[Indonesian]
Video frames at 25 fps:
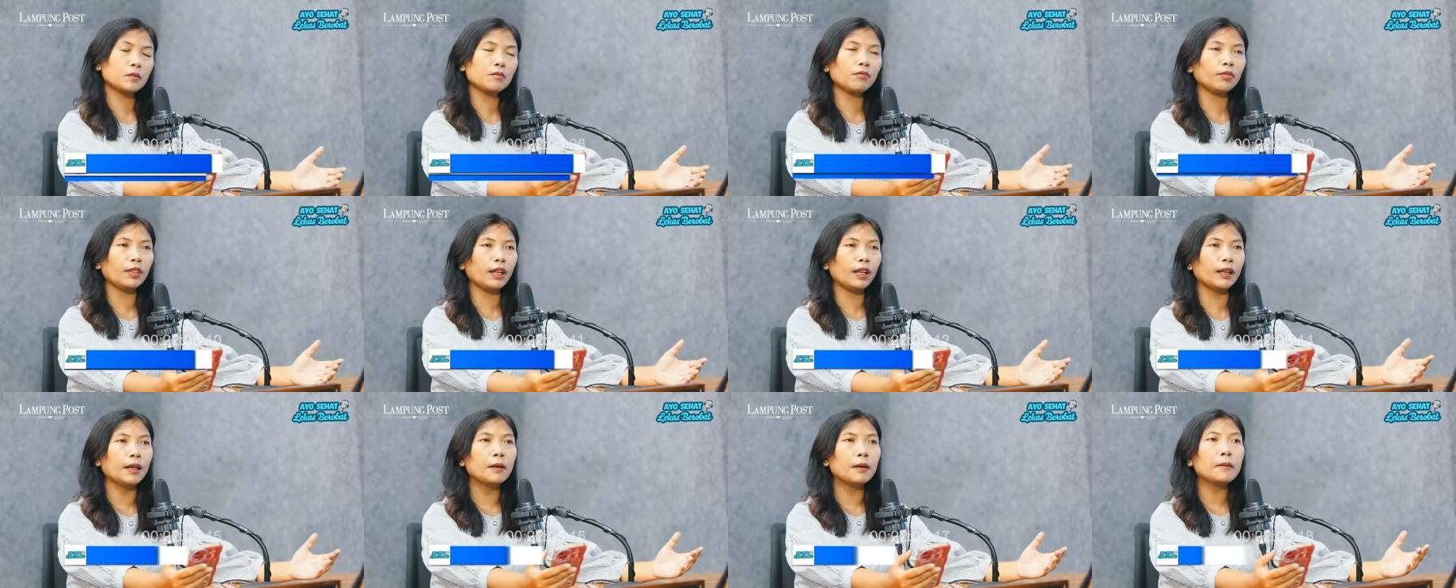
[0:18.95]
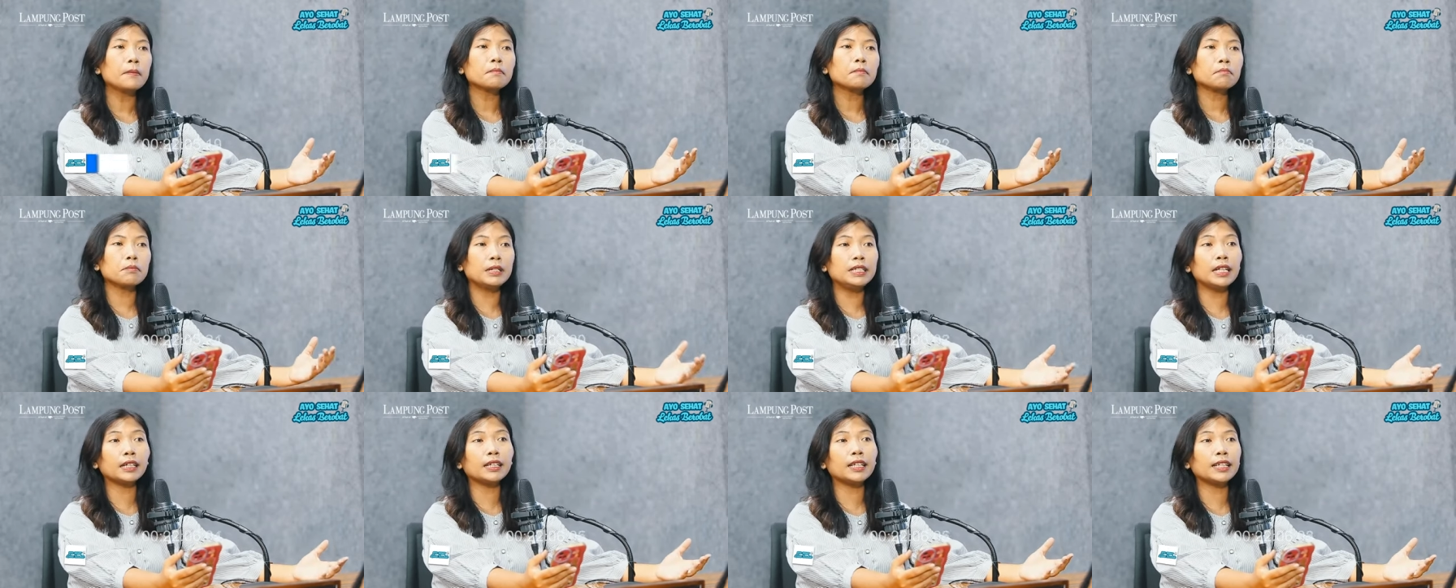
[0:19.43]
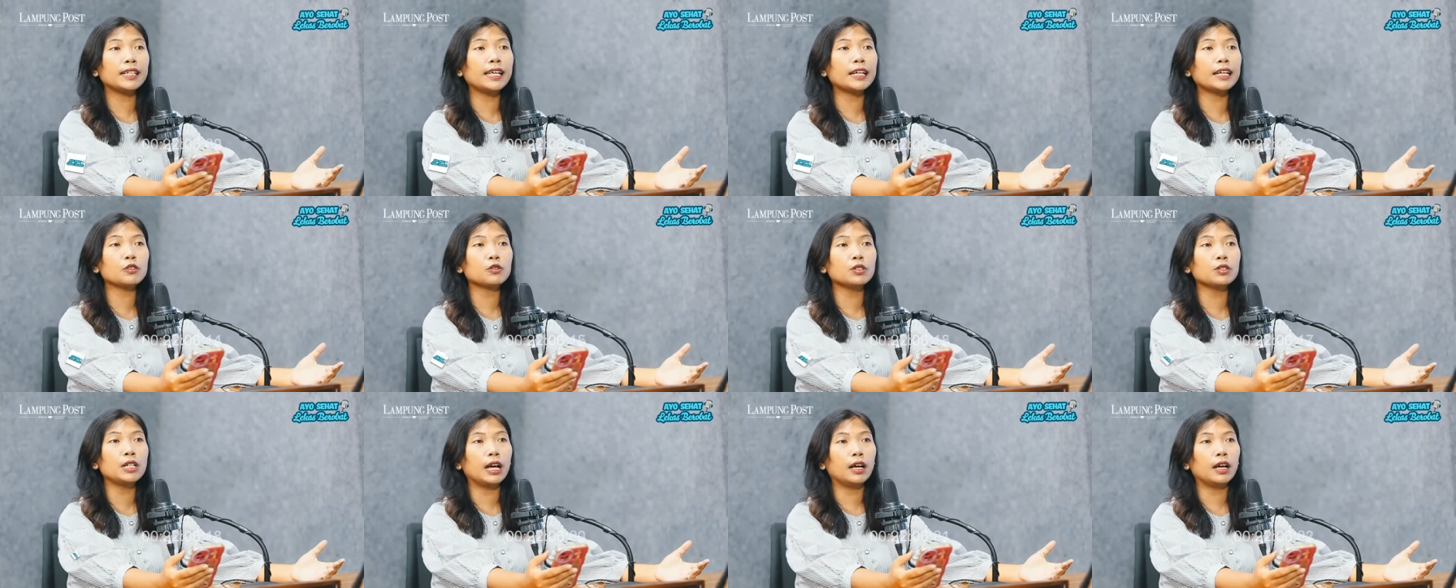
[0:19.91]
Iya iya iya. Banyak gigi
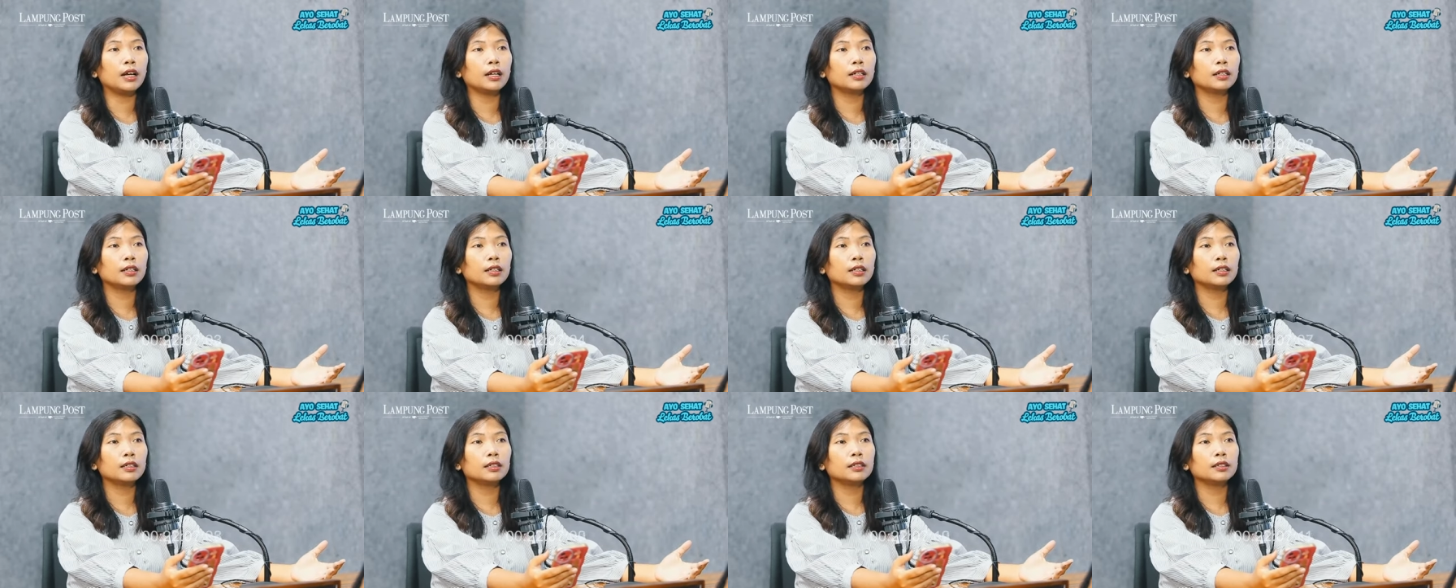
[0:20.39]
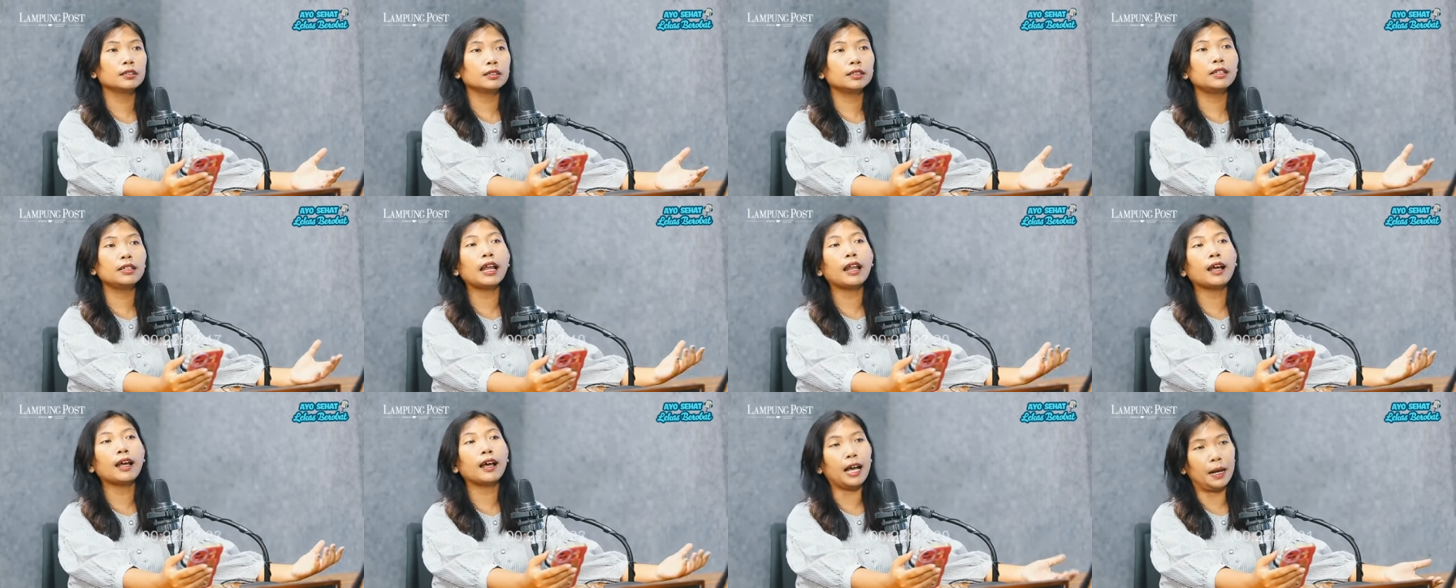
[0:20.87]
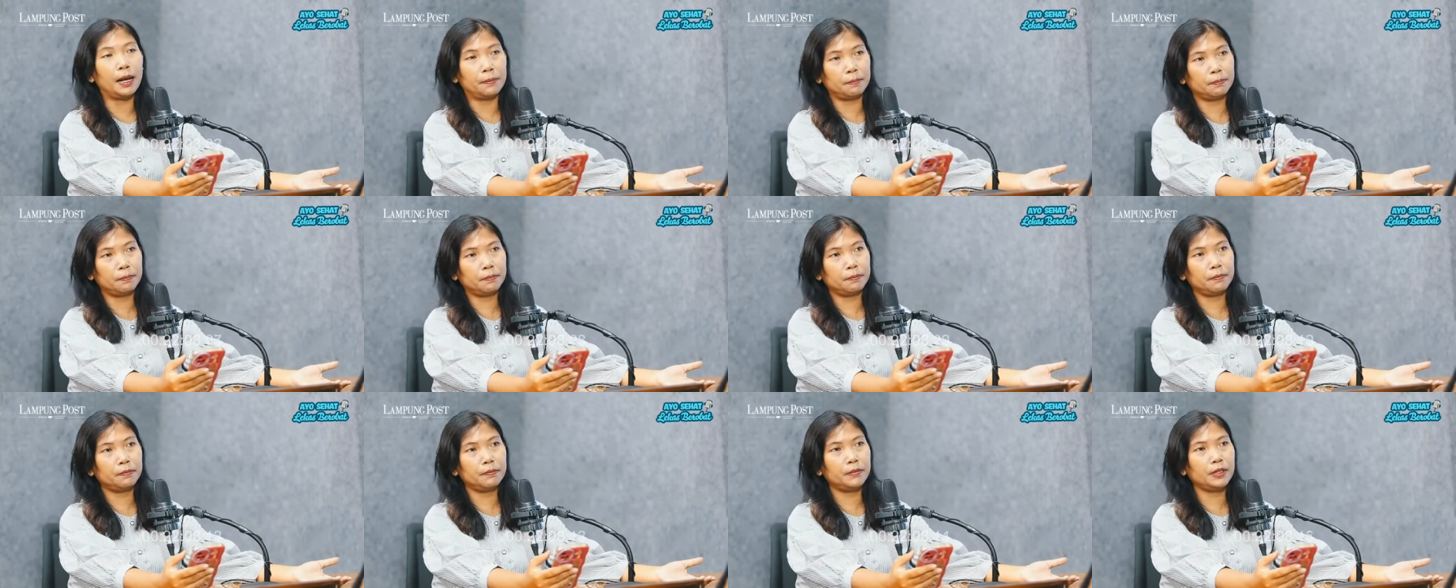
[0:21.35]
yang sudah tidak lengkap,
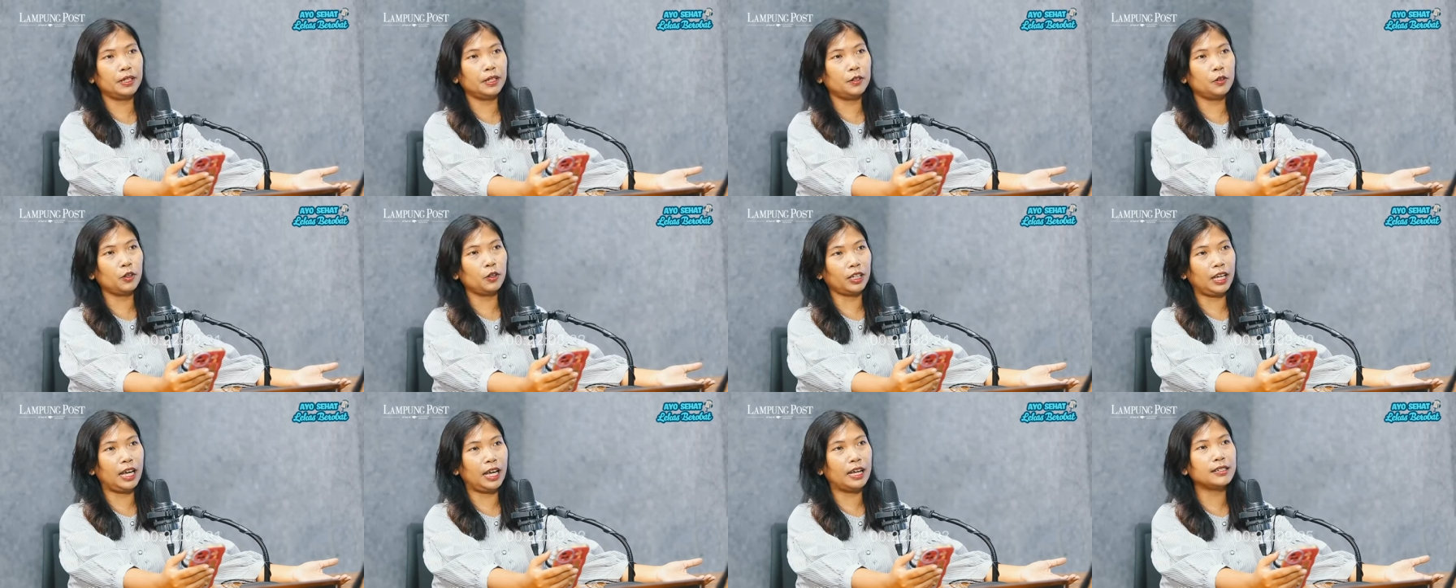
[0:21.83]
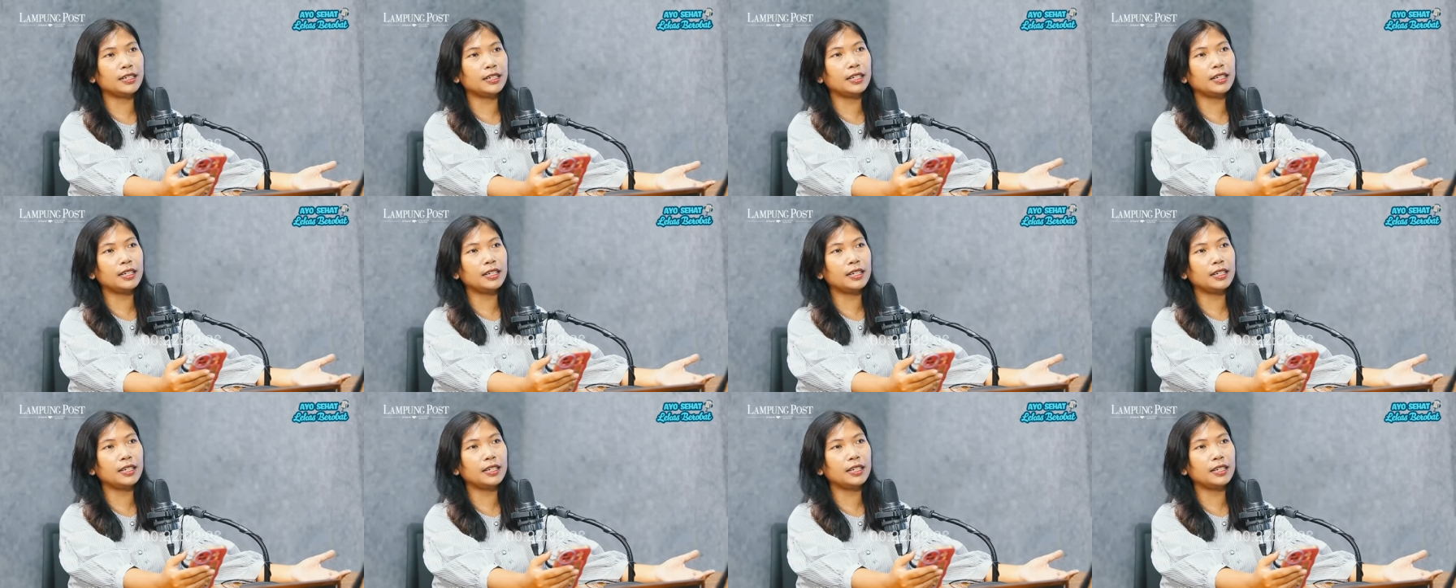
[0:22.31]
uh dok ya.